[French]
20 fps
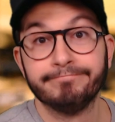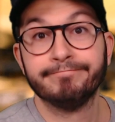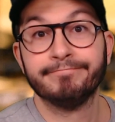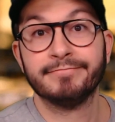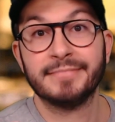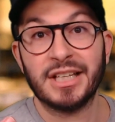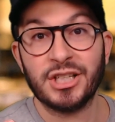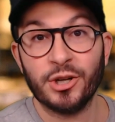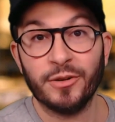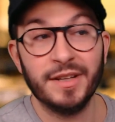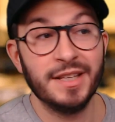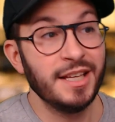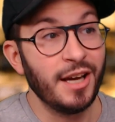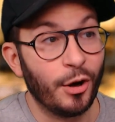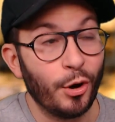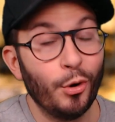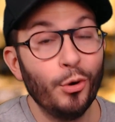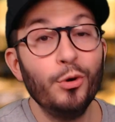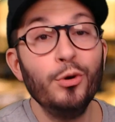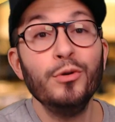j'ai envie de dire
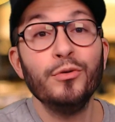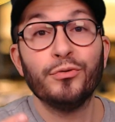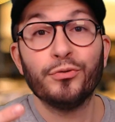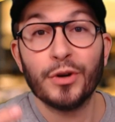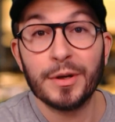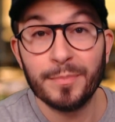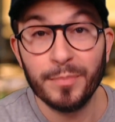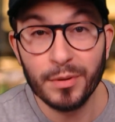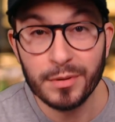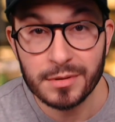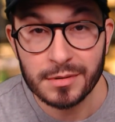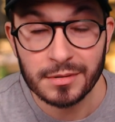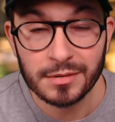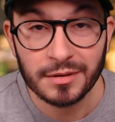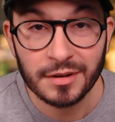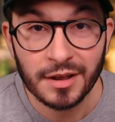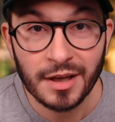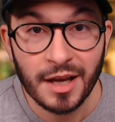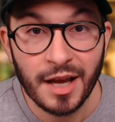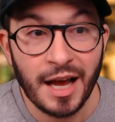une fois de plus,
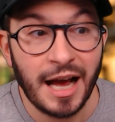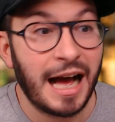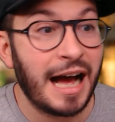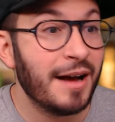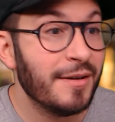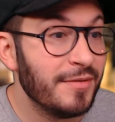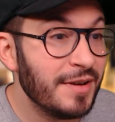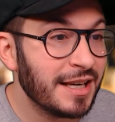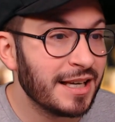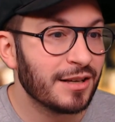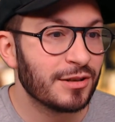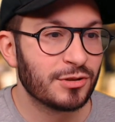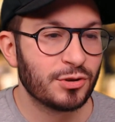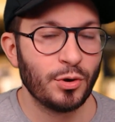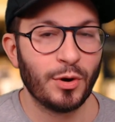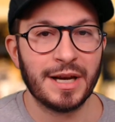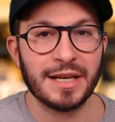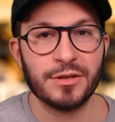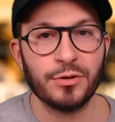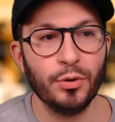avec ce
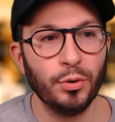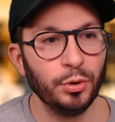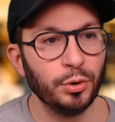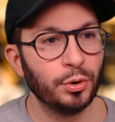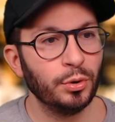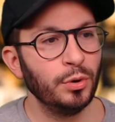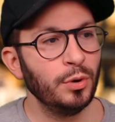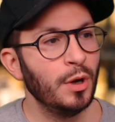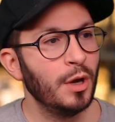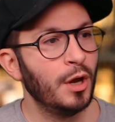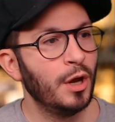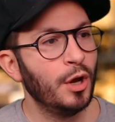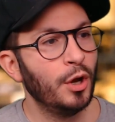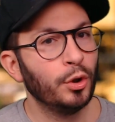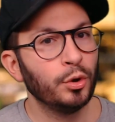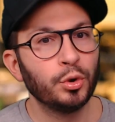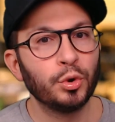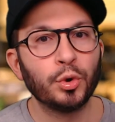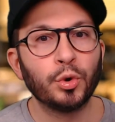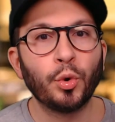ratio de
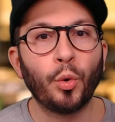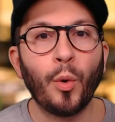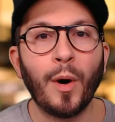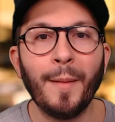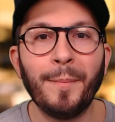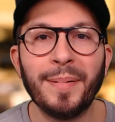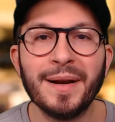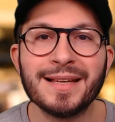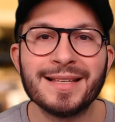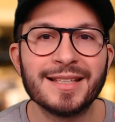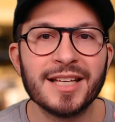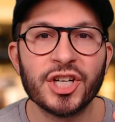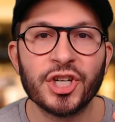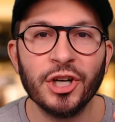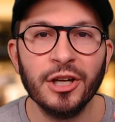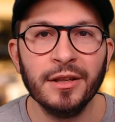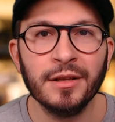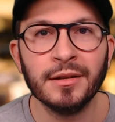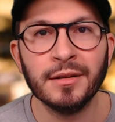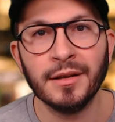3 PlayStation,
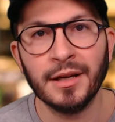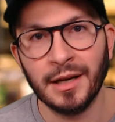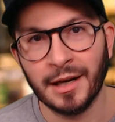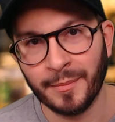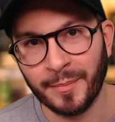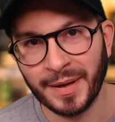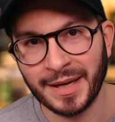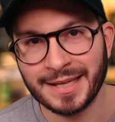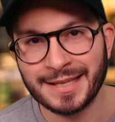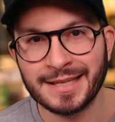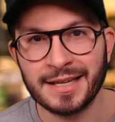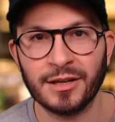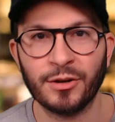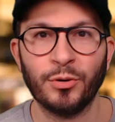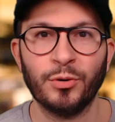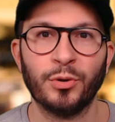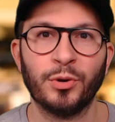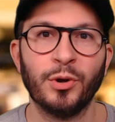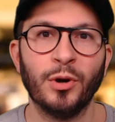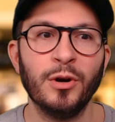et la PS5 en
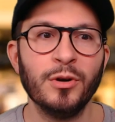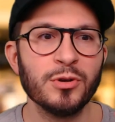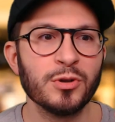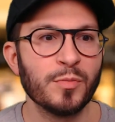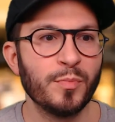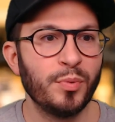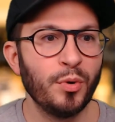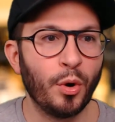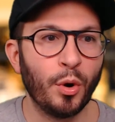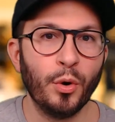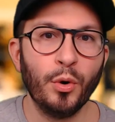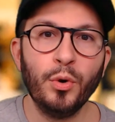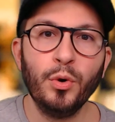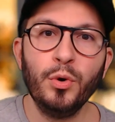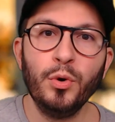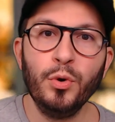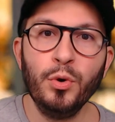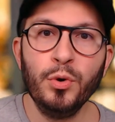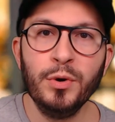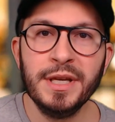l'occurrence, pour
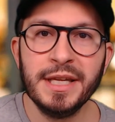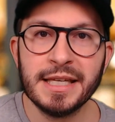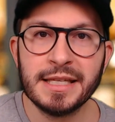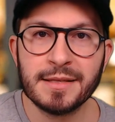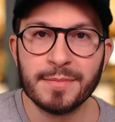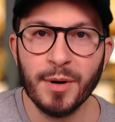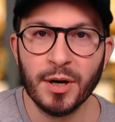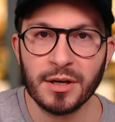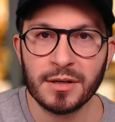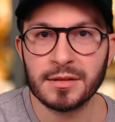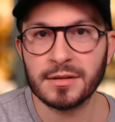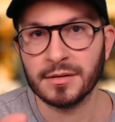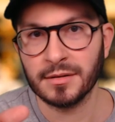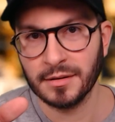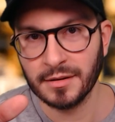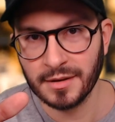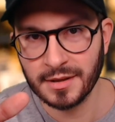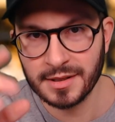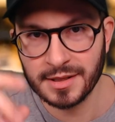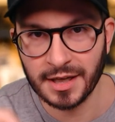une Xbox
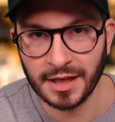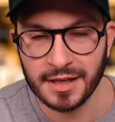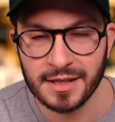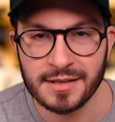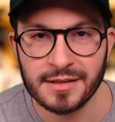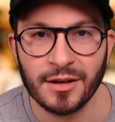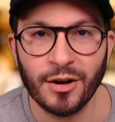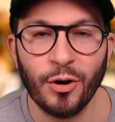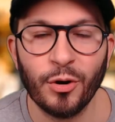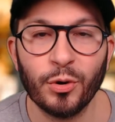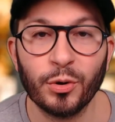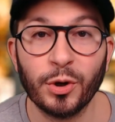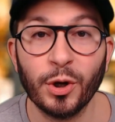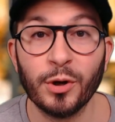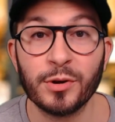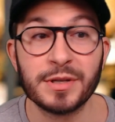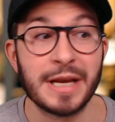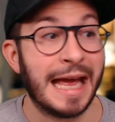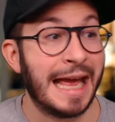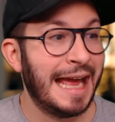Series en l'occurrence.
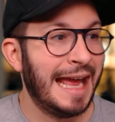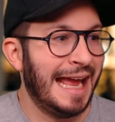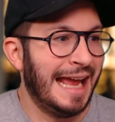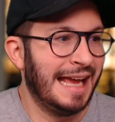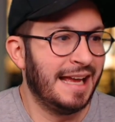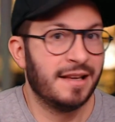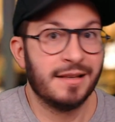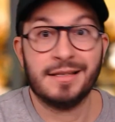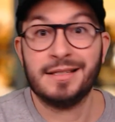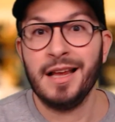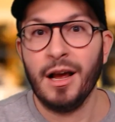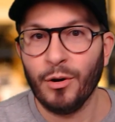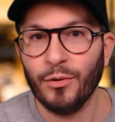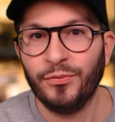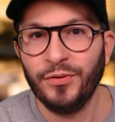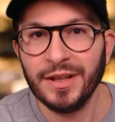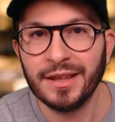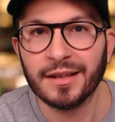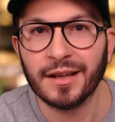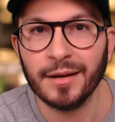Ça
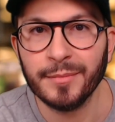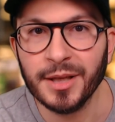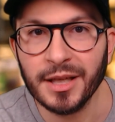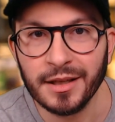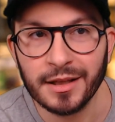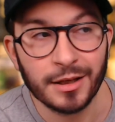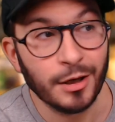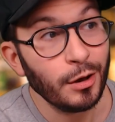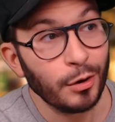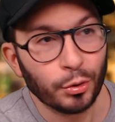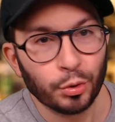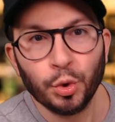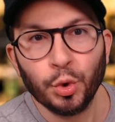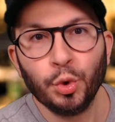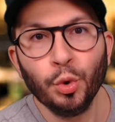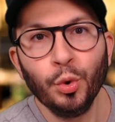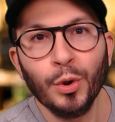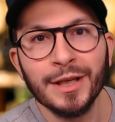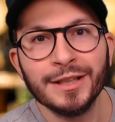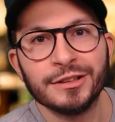reflète très bien d'ailleurs
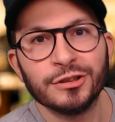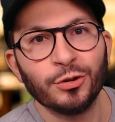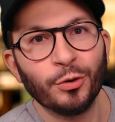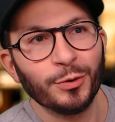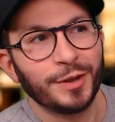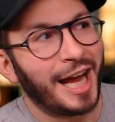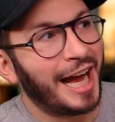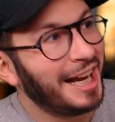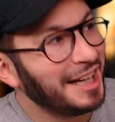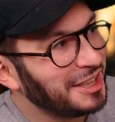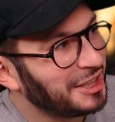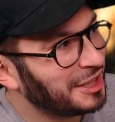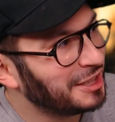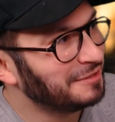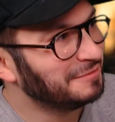tous les sondages